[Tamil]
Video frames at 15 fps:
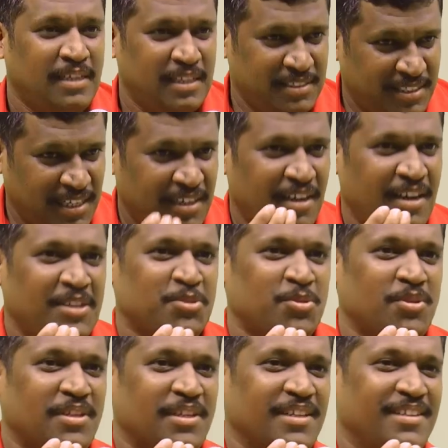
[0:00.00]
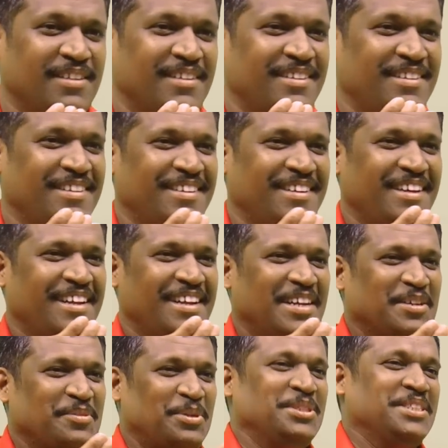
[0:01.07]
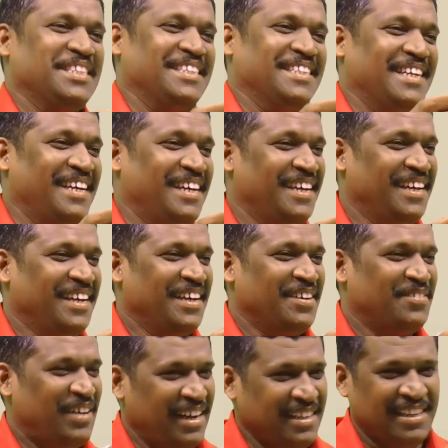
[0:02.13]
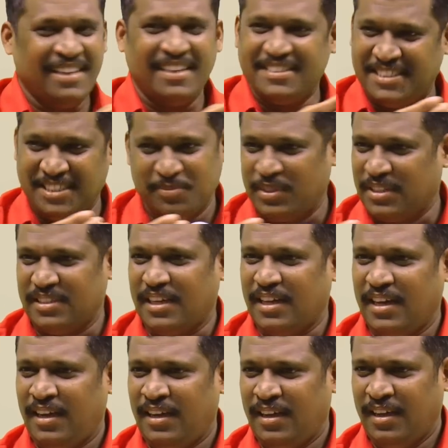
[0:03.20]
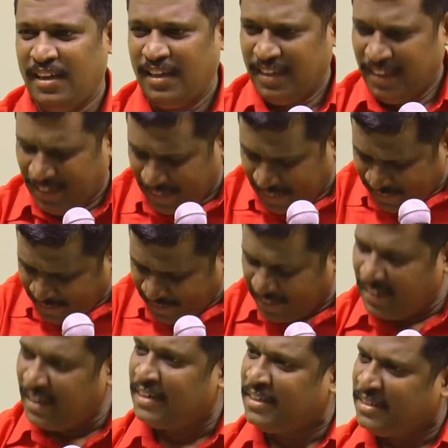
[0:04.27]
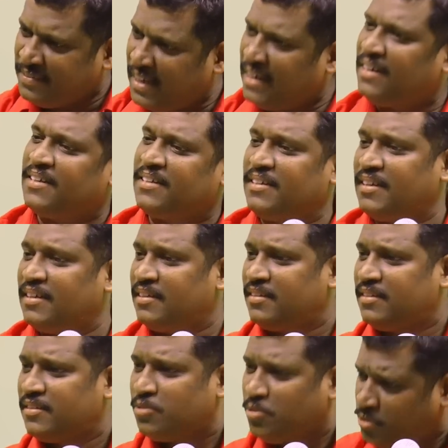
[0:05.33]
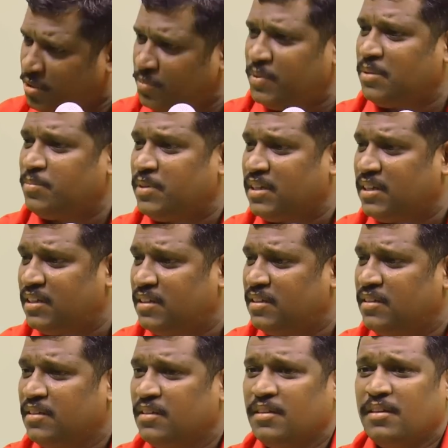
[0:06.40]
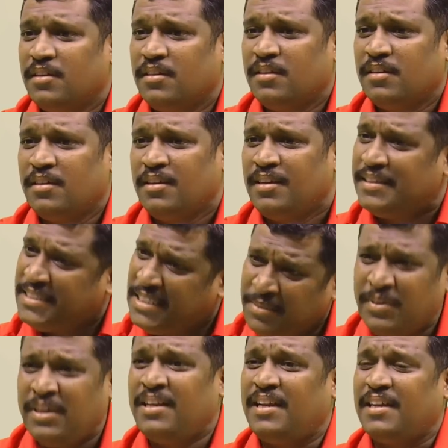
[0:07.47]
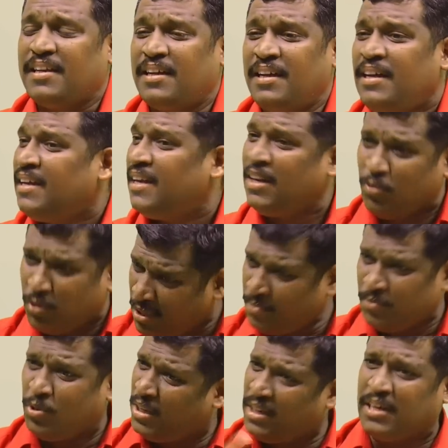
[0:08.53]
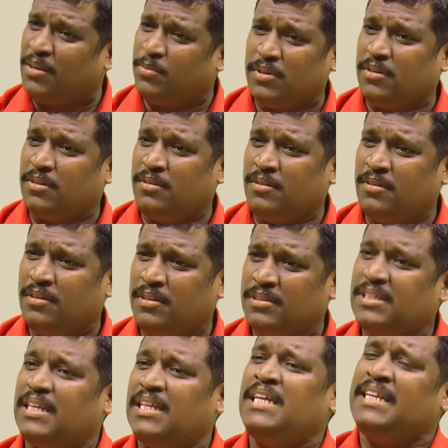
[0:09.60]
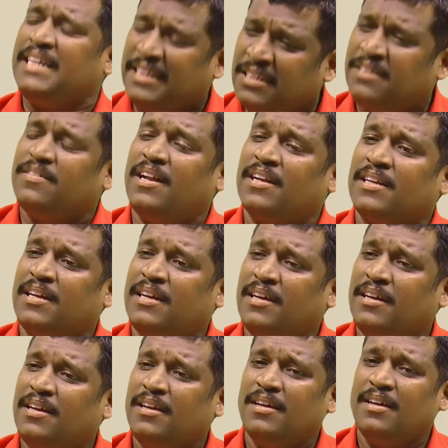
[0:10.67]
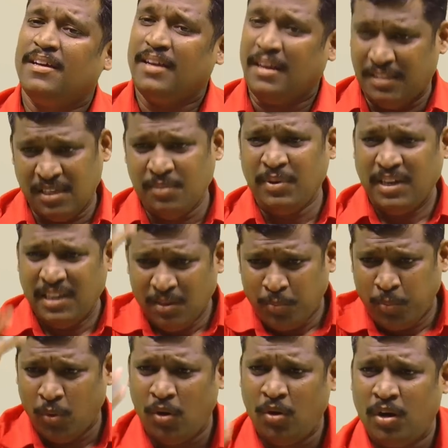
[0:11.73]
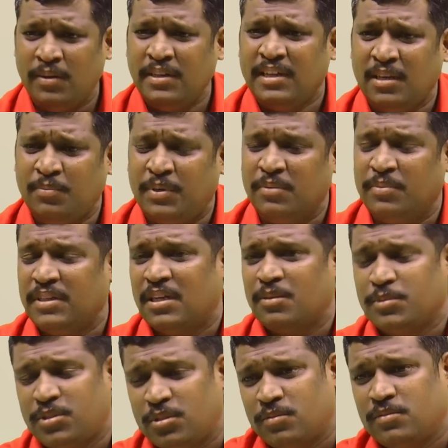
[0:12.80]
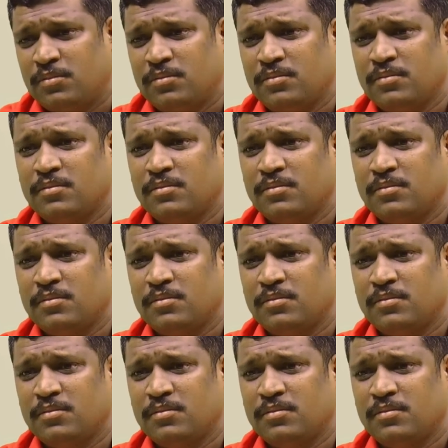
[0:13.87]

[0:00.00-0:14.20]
நான் ஜென்ரலாக சொன்னேன் புரிஞ்சுக்குங்க வாழ்க்கை லட்சியம் இருந்தால் எது இல்லாட்டியும் வேலை நடக்குங்க சுறுசுறுப்பாக இருப்பங்க லட்சியமே இல்லைன்னா என்ன உடம்பு உயிர் என்ன பண்ணும் சரி நீ எதுக்கு வாழ்கிற எதுக்குமே இல்லையா போ அப்படின்னு ஏற்பாடு பண்ண ஆரம்பிச்சிடும்